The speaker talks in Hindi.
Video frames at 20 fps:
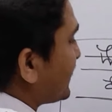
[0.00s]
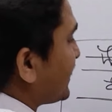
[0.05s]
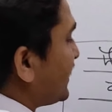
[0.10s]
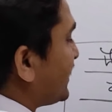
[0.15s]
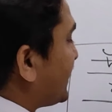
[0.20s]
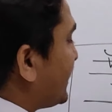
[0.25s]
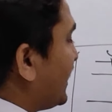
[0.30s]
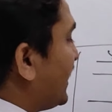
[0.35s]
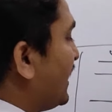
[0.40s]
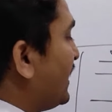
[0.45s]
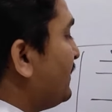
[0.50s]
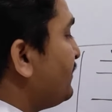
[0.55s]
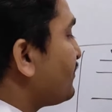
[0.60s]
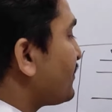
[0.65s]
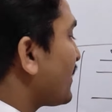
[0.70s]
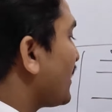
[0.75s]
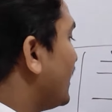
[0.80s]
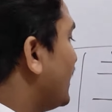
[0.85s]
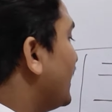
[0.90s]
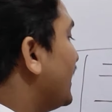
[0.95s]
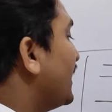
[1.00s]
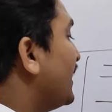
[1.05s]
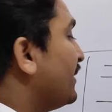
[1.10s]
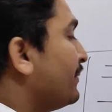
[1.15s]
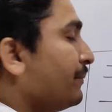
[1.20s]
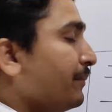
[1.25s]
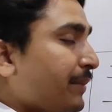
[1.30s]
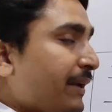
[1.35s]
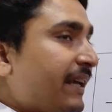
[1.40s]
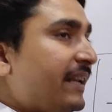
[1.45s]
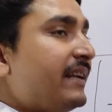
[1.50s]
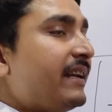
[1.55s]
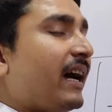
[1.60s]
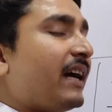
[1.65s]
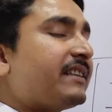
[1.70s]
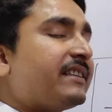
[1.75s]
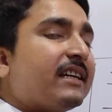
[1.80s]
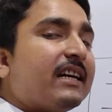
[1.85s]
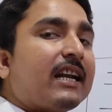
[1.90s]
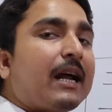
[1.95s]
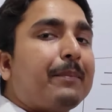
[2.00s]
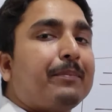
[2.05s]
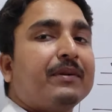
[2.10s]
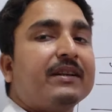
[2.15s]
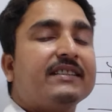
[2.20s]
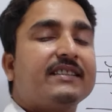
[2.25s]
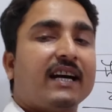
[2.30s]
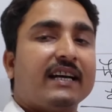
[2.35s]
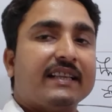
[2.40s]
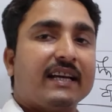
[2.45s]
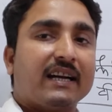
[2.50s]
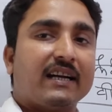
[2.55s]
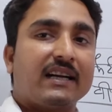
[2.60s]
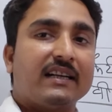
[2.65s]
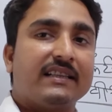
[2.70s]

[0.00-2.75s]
बात करते हैं वीरनाश अगर आपने ज़्यादा